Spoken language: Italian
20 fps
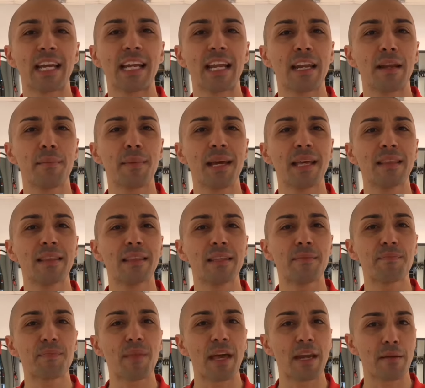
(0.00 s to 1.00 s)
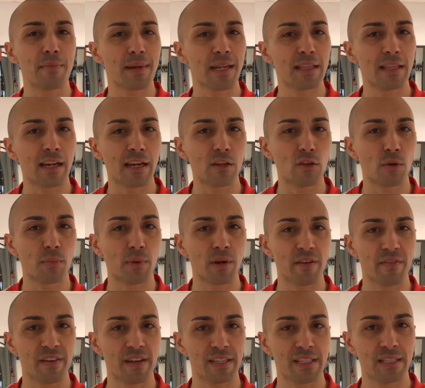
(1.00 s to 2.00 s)
allenamenti e riprenderli dopo
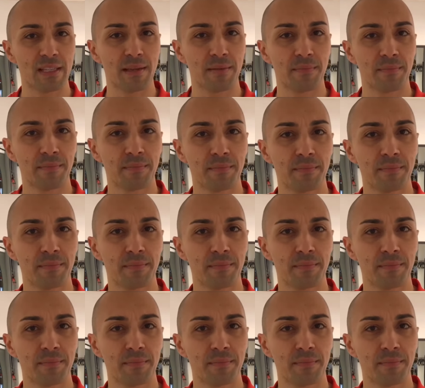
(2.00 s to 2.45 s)
le feste.